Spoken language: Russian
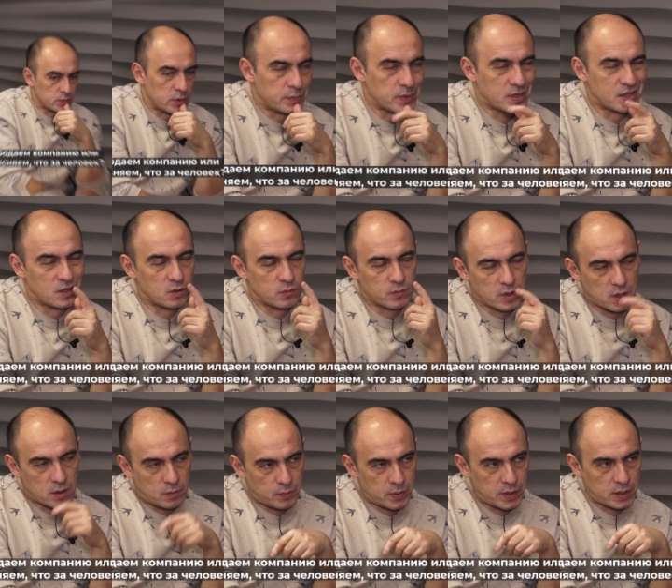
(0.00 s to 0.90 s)
Мы продаем
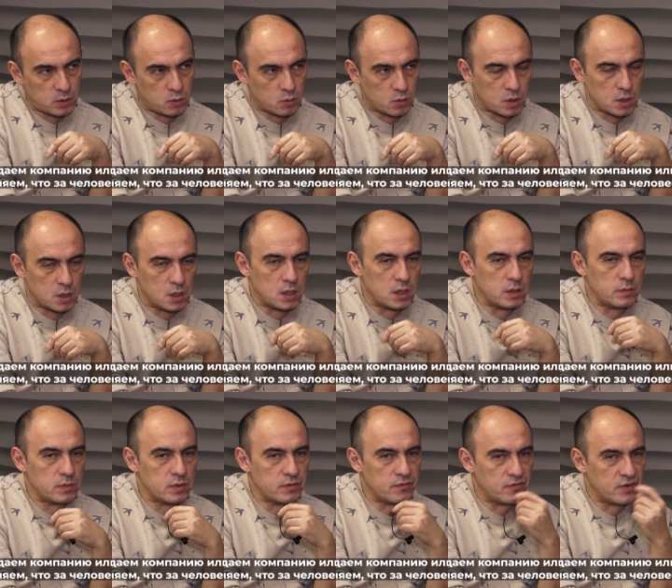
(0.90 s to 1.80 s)
компанию или
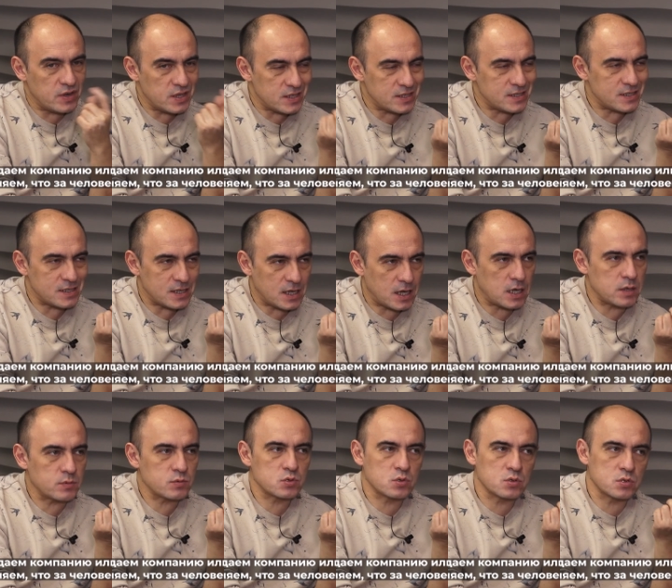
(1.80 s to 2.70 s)
мы выясняем,
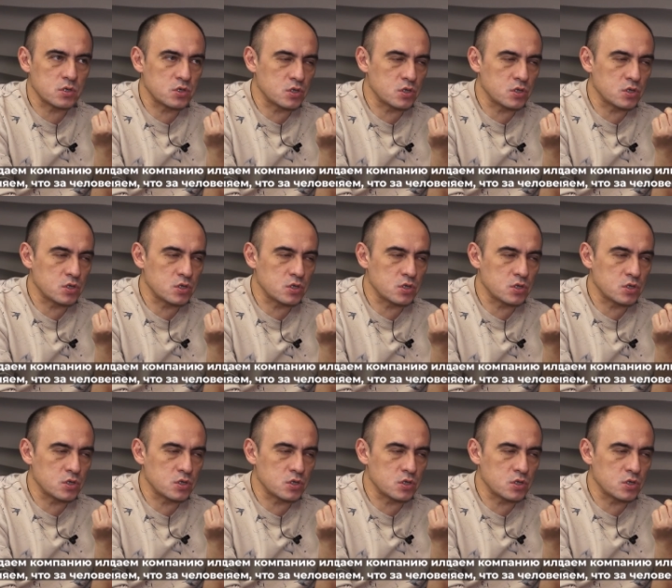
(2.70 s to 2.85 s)
что за